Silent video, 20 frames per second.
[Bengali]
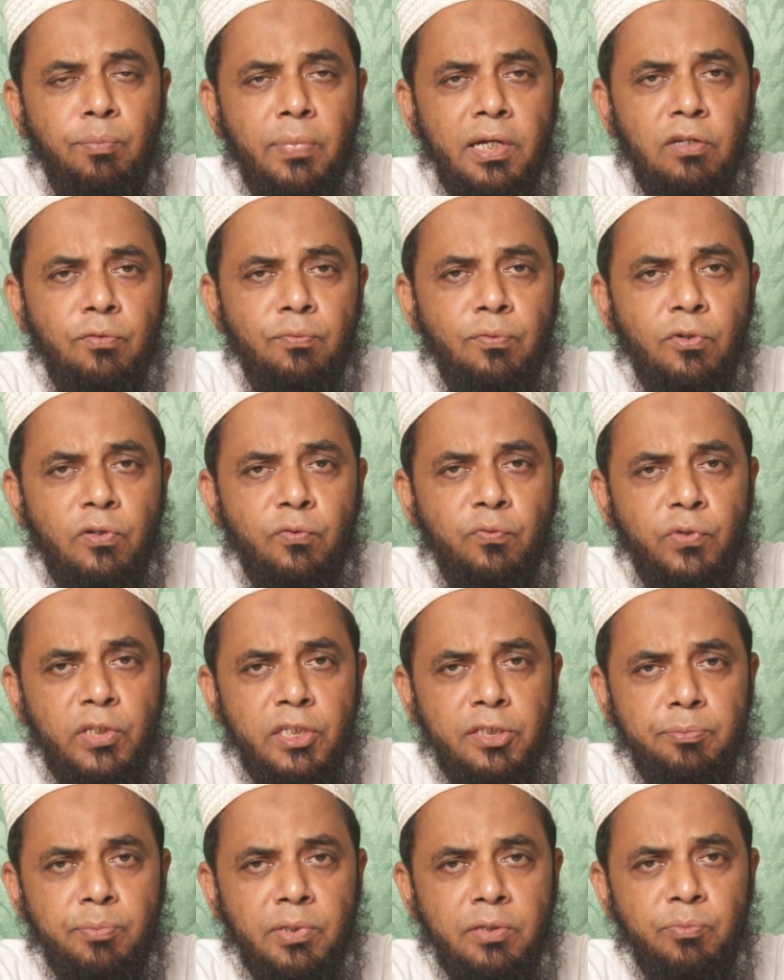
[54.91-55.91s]
বায়োফ্লক
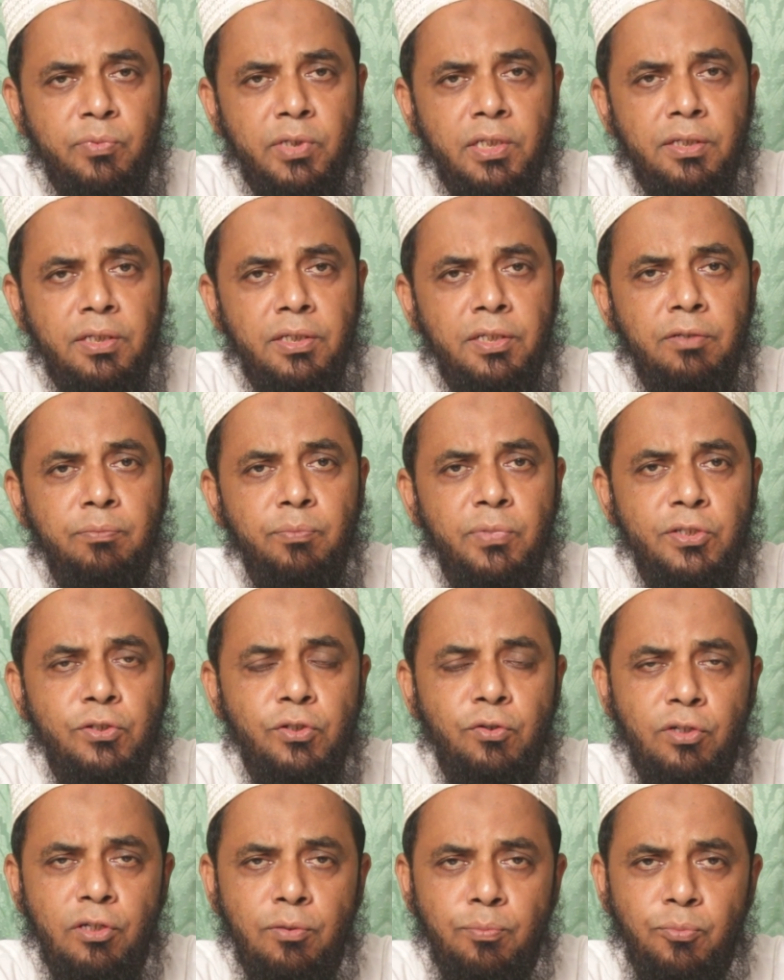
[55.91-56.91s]
ফিশ ফার্মে
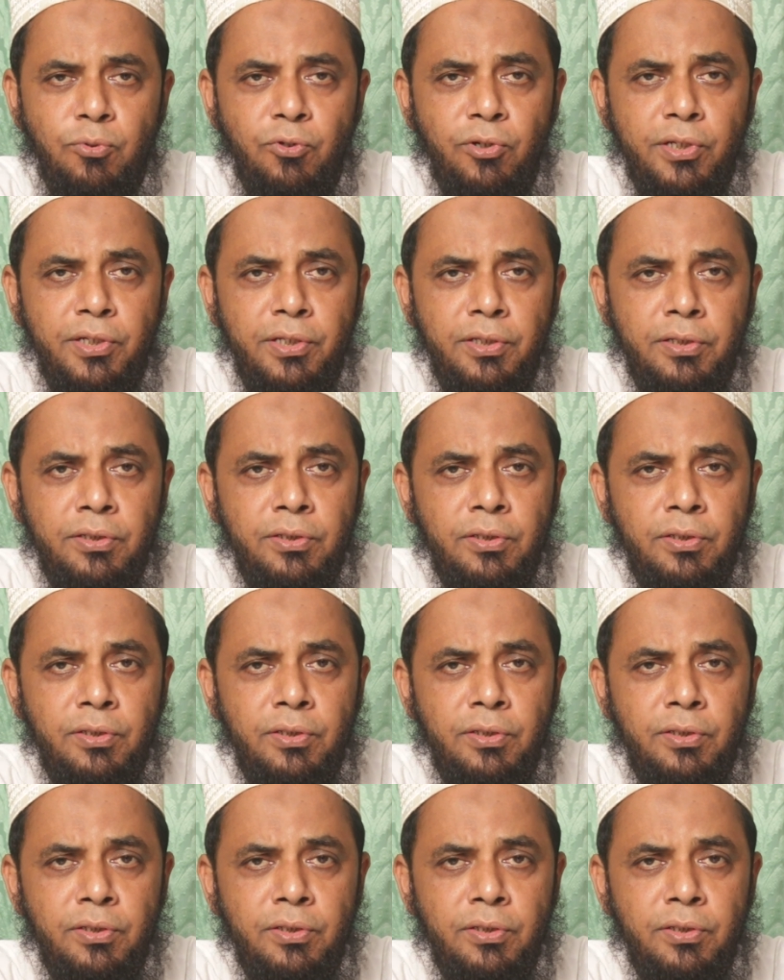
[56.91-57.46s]
ইনভেস্ট করার পরে